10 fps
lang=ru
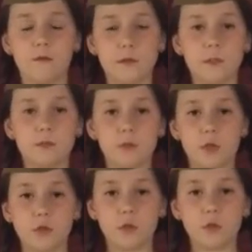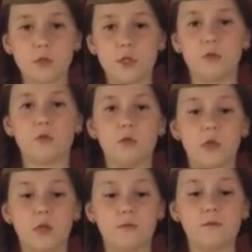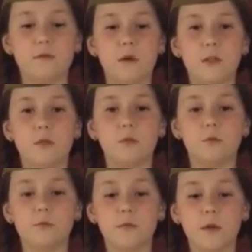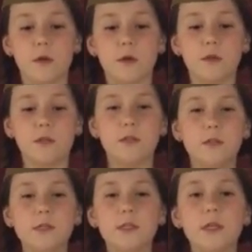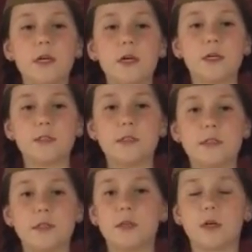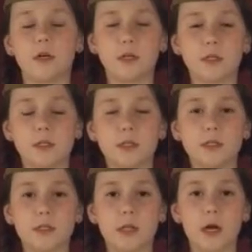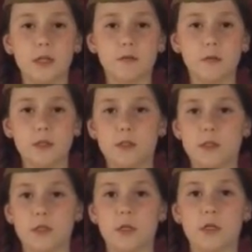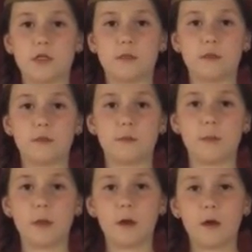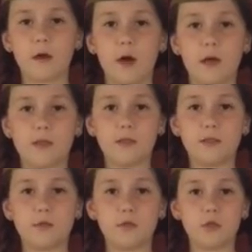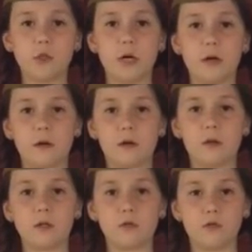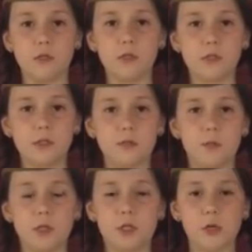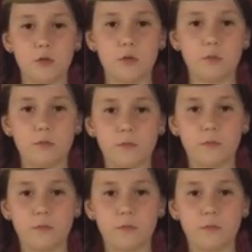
В один платок закутали вдвоем, И тихо-тихо стало в Ленинграде. Один стуча трудился метроном.